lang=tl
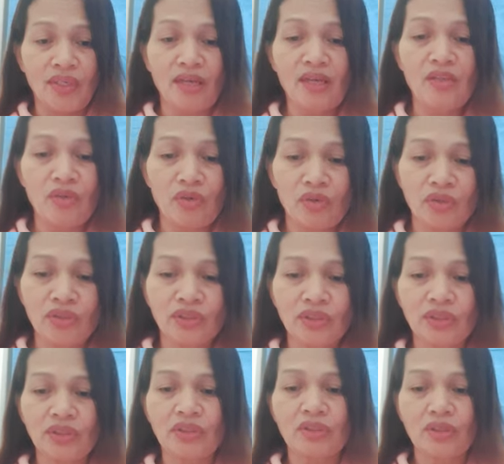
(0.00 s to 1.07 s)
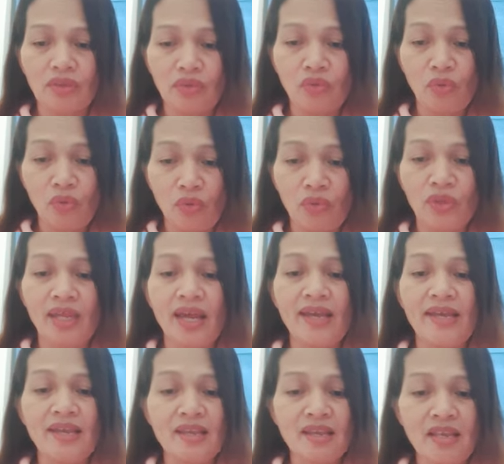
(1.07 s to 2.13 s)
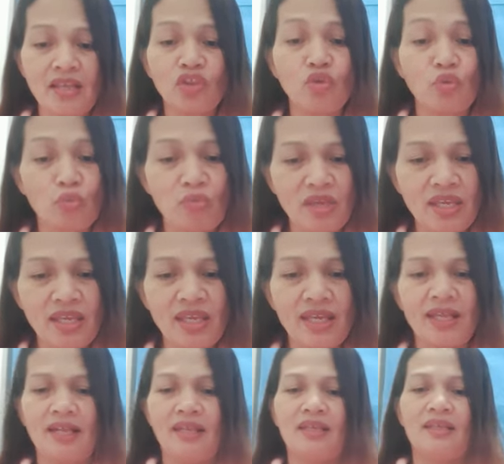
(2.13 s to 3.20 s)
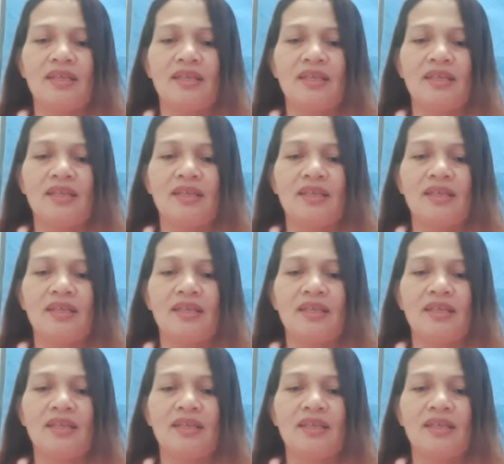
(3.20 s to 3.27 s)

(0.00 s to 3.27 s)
ng Diyos, noon ay hindi tumigil